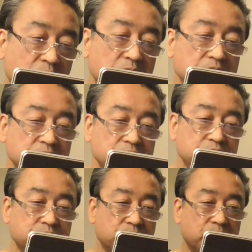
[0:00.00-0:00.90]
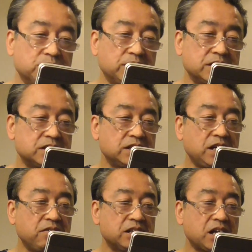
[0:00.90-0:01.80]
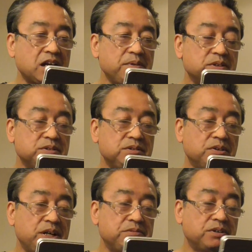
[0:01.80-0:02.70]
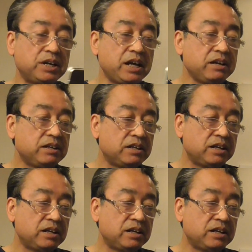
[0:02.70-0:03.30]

すということですね渡辺君をレフトね、